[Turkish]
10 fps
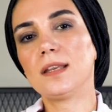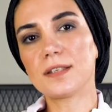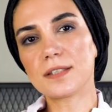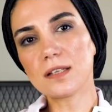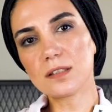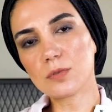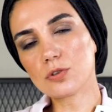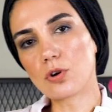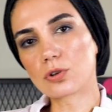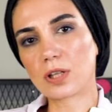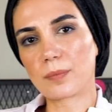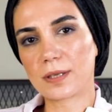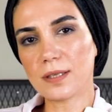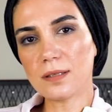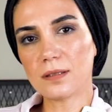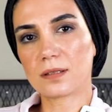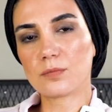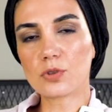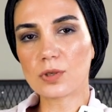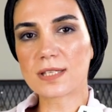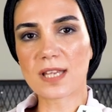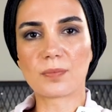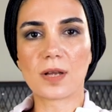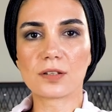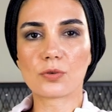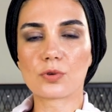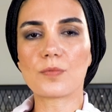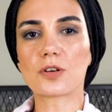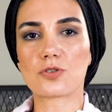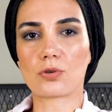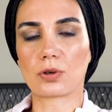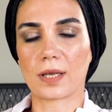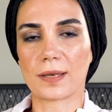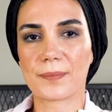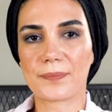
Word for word: İki adımlı doğrulamayı bütün hesaplarda kurmak çok kolay.